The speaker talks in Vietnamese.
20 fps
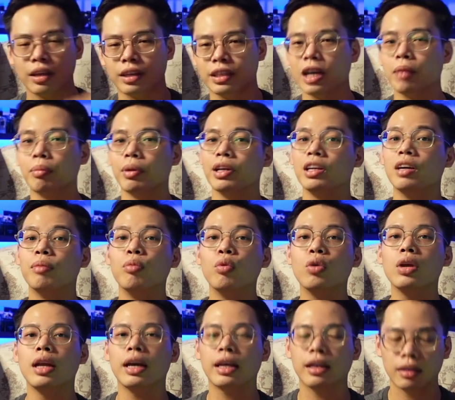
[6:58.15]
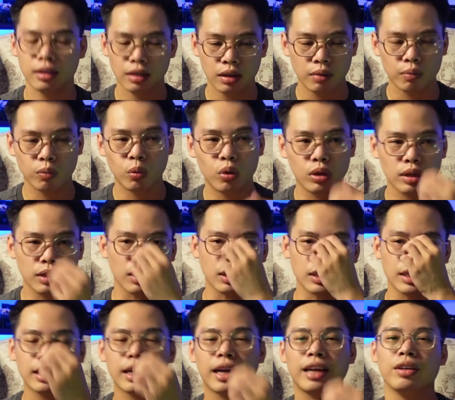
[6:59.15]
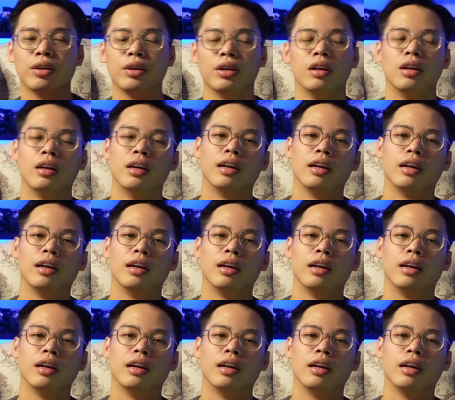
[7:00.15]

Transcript: nhờ phải đưa mũi lên, mũi thì ở trên này rồi.